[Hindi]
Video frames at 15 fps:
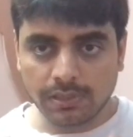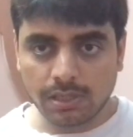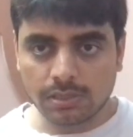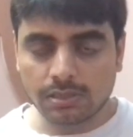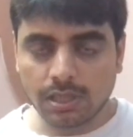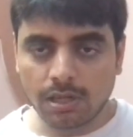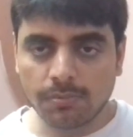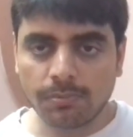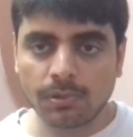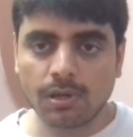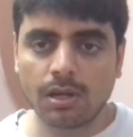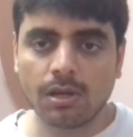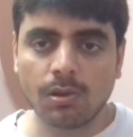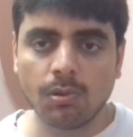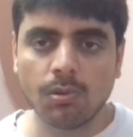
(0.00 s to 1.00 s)
पंद्रह साल
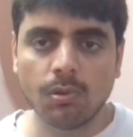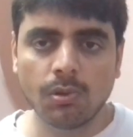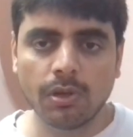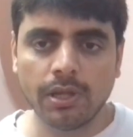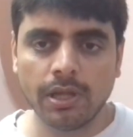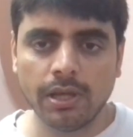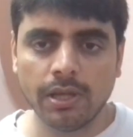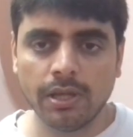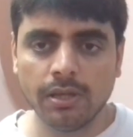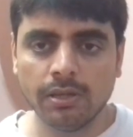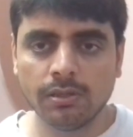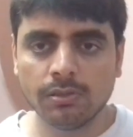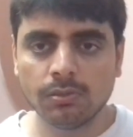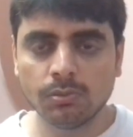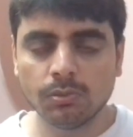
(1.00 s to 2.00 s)
पुराना हो गया है
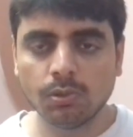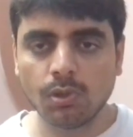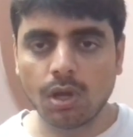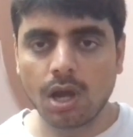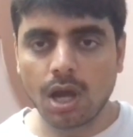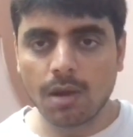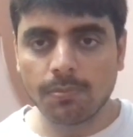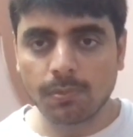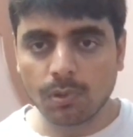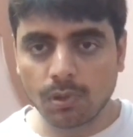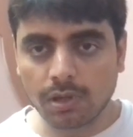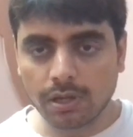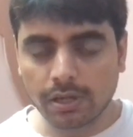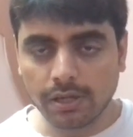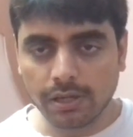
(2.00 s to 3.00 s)
तो आपको
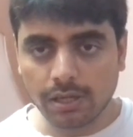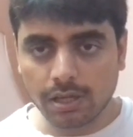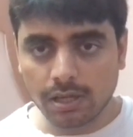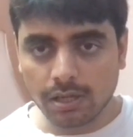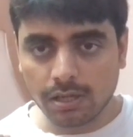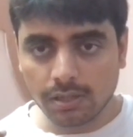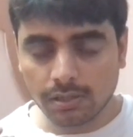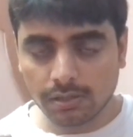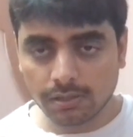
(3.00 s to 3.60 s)
करने का